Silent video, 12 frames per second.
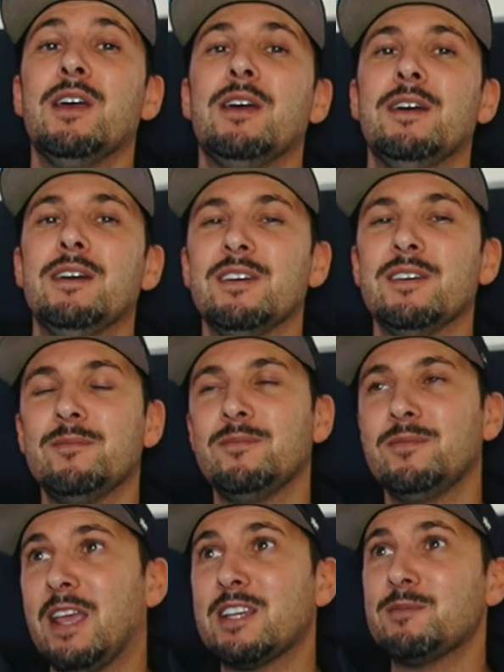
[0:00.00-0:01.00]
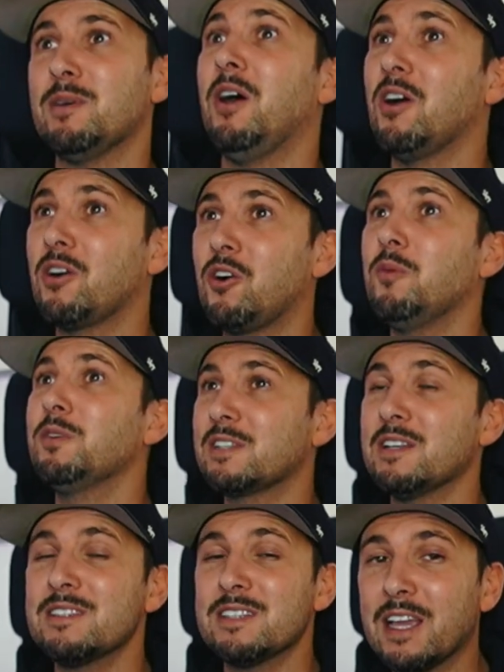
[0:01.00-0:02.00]
äh, denke ich mir, ach komm, das
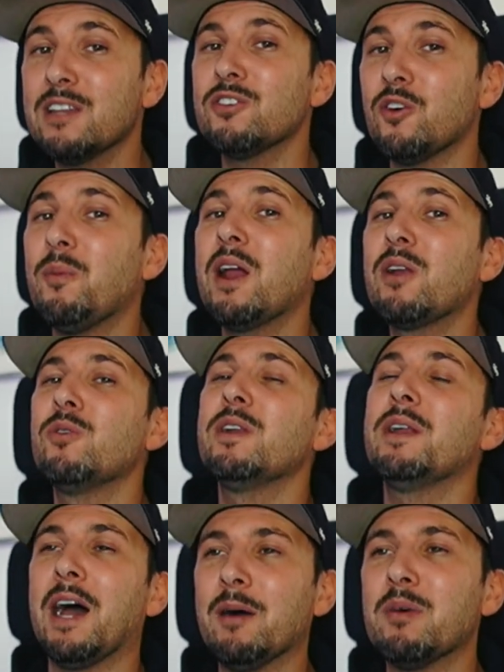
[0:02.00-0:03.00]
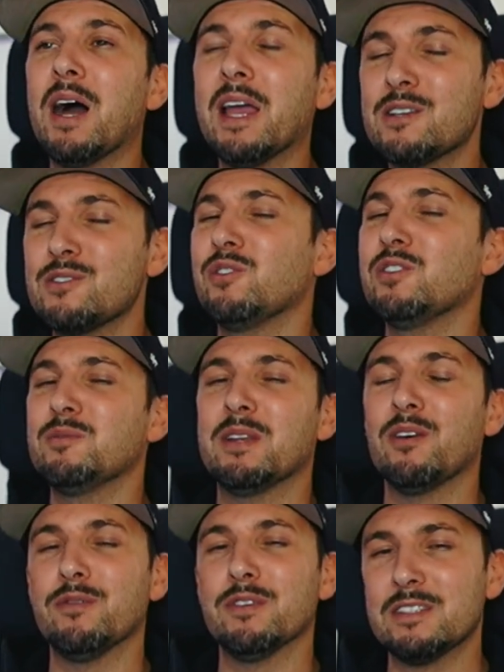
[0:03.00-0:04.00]
kannst du gerne nochmal holen. Aber eigentlich sollte man
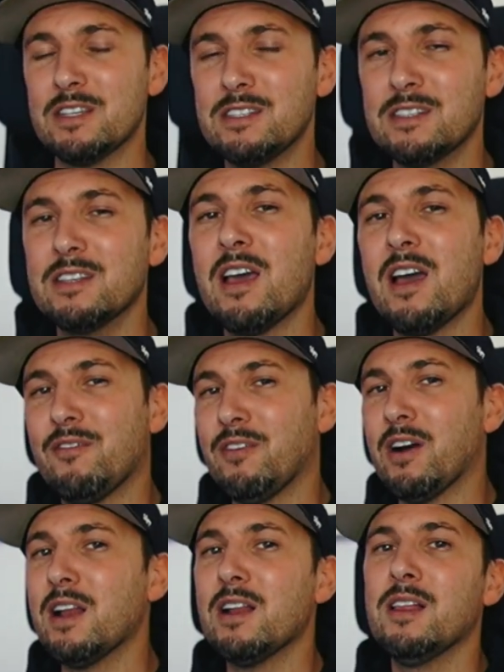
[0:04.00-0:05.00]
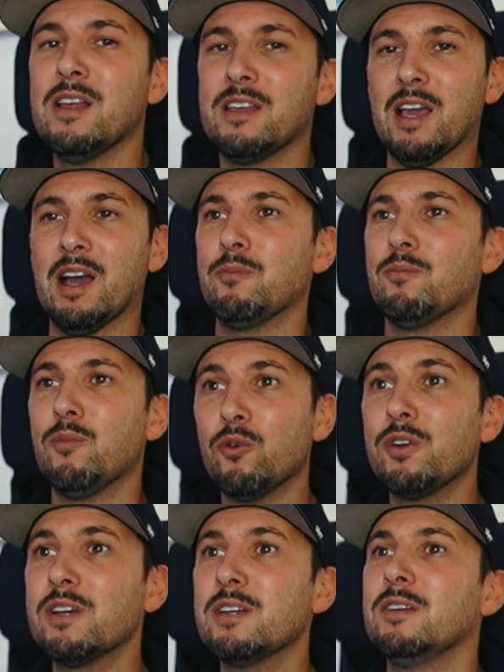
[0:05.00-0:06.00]
darauf verzichten, weil ja,
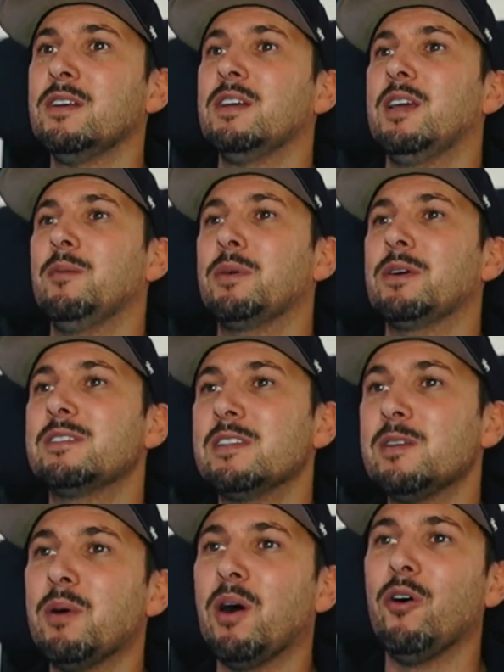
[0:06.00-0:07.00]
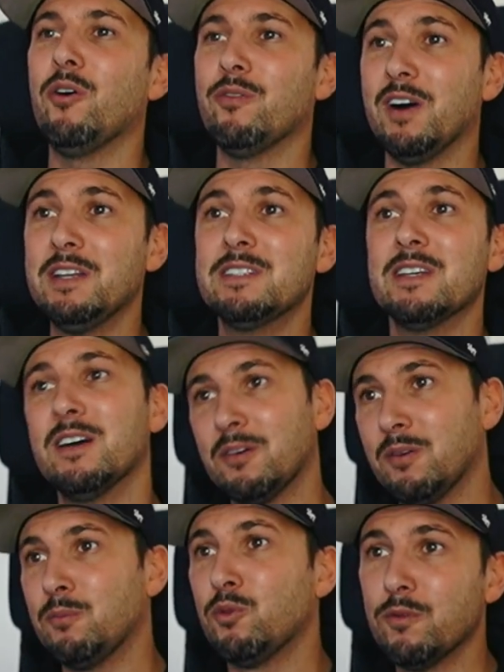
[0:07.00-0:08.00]
Mode im Prinzip auch weiter
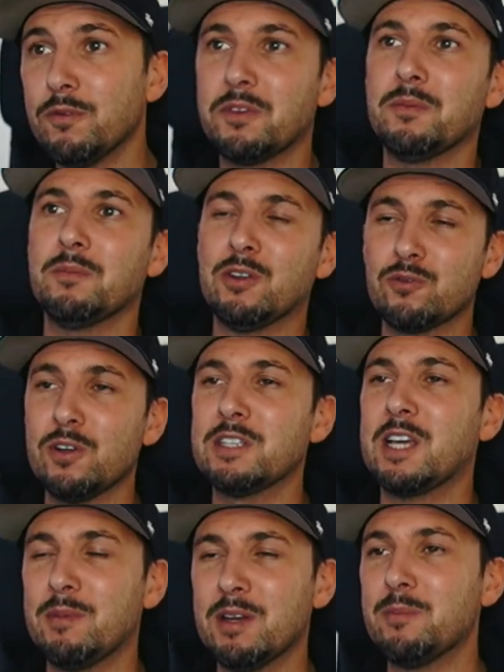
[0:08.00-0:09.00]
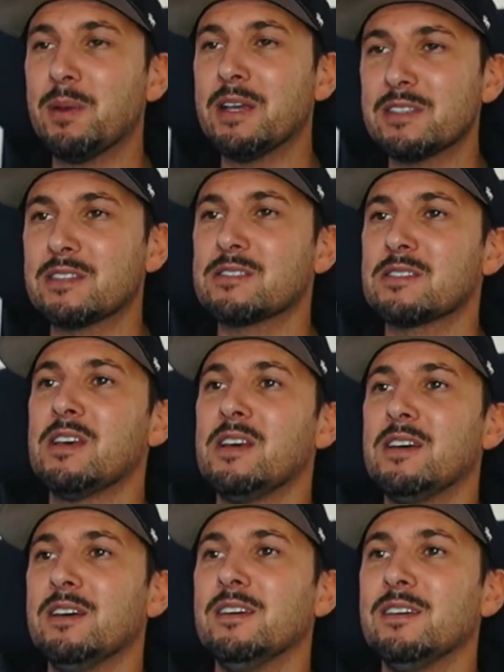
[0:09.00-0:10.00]
moved. Natürlich kann man die Basics
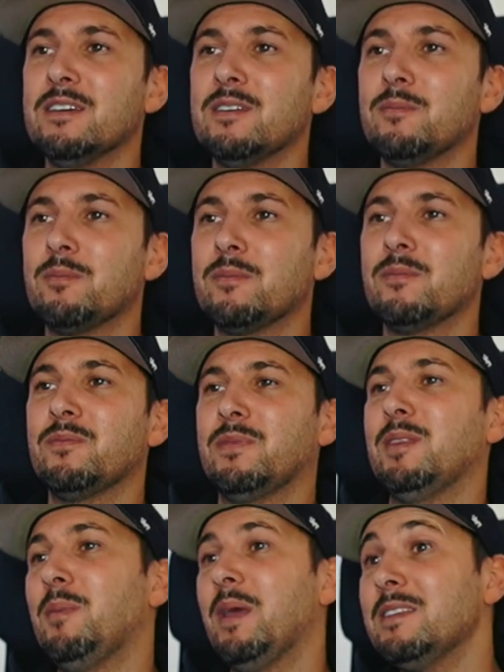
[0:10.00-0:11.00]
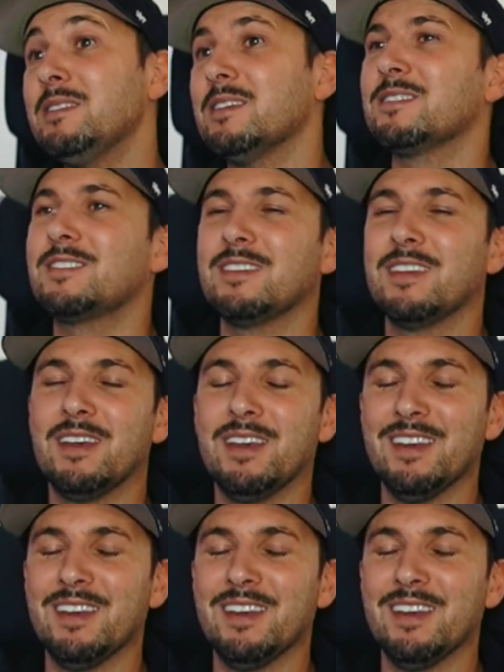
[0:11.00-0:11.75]
äh, die Basics äh,